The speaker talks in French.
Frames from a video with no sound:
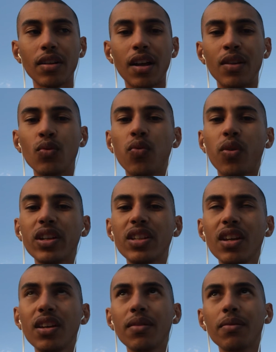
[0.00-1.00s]
un
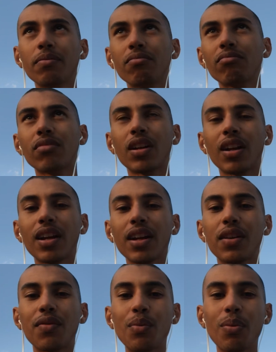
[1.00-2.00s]
ouvrier,
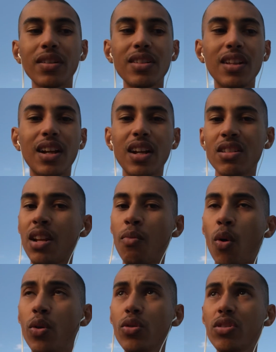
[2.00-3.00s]
quelqu'un qui fait partie des classes
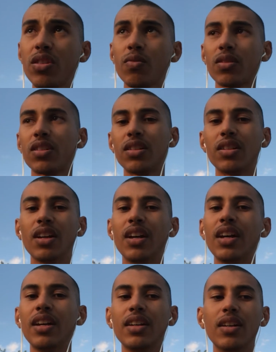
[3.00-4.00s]
laborieuses, qui ont, qui,
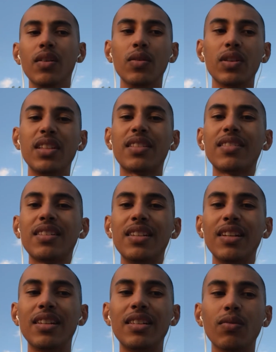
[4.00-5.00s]
euh, qui,
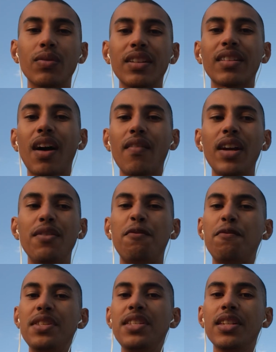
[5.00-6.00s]
qui, qui ont des travails
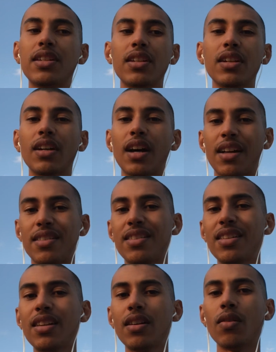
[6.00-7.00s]
physiques
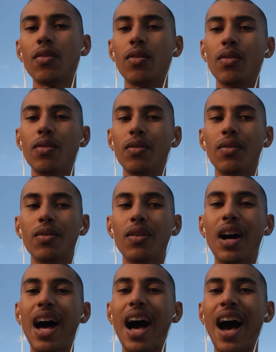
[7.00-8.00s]
assez euh,
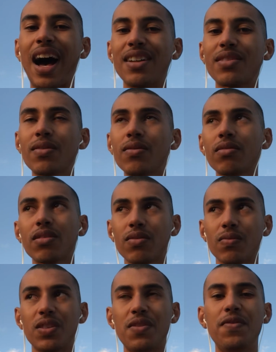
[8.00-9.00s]
harassants, qui
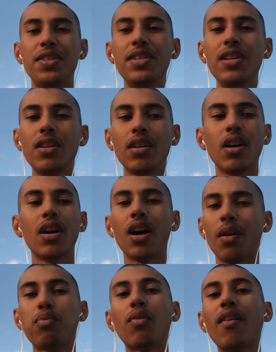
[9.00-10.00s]
sont difficiles.
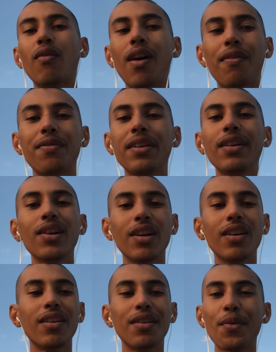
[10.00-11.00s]
Hein, pour avoir fait
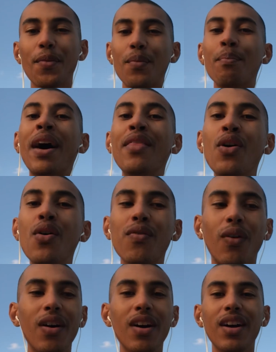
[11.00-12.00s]
euh,
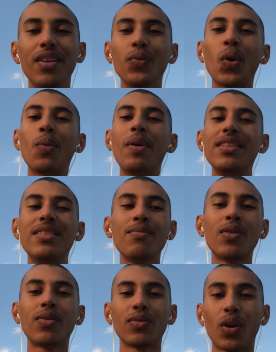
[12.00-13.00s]
manœuvre dans le
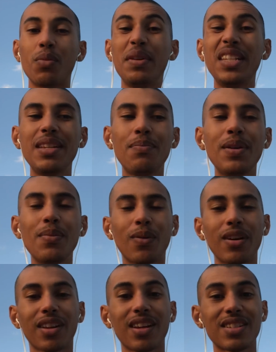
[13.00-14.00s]
bâtiment, dans le BTP
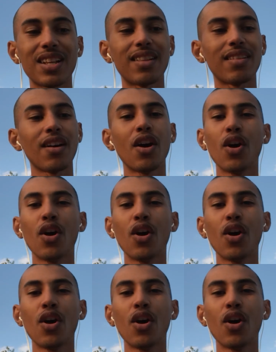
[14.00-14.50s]
pour être exact,